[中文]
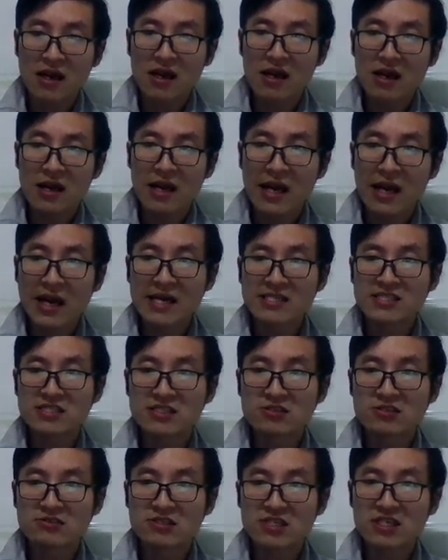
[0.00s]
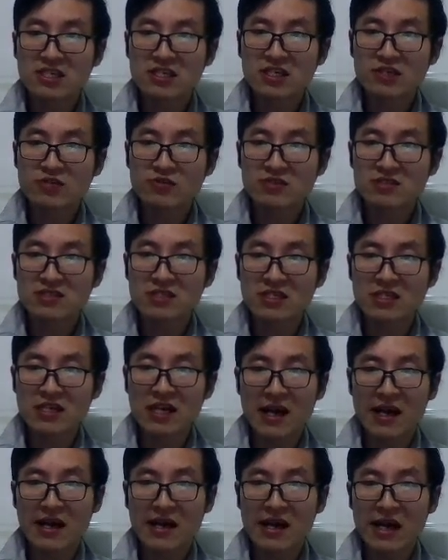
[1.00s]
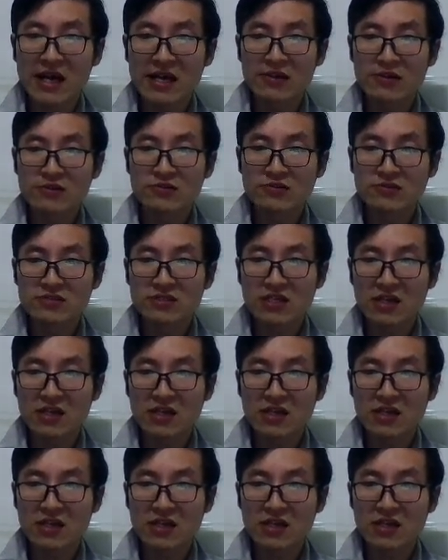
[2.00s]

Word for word: 爱己就是一个人对自己的爱，还有一种叫